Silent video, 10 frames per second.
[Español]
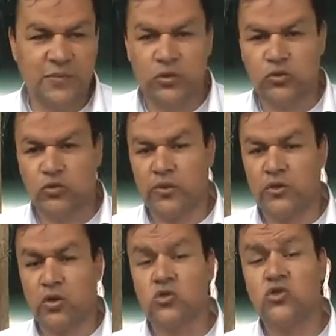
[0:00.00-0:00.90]
pero sobre
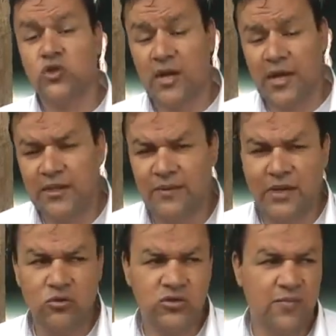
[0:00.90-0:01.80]
todo, señor alcalde, para
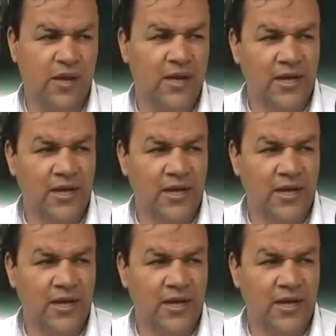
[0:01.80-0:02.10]
que lo sepa,